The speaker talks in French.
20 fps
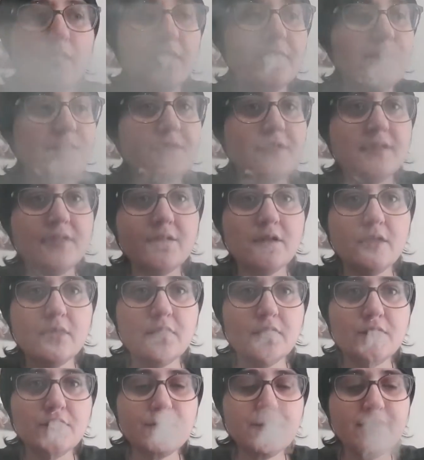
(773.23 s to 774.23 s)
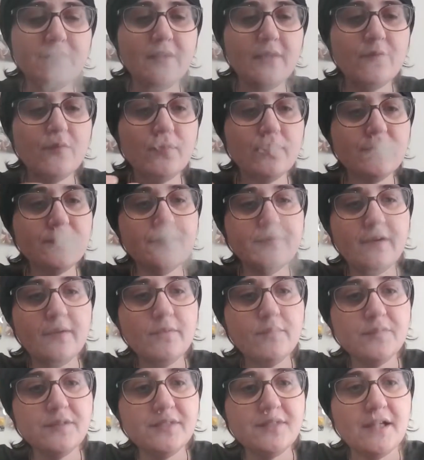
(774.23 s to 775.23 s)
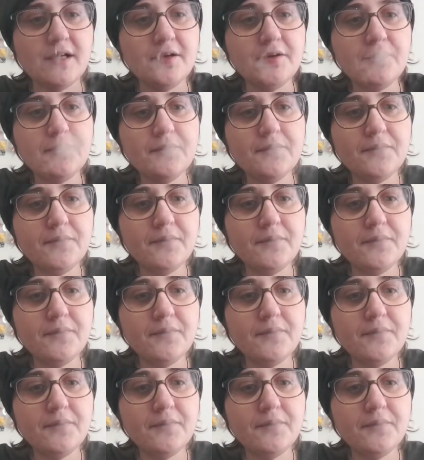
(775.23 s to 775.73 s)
Ouais, c'est vraiment, vraiment nickel.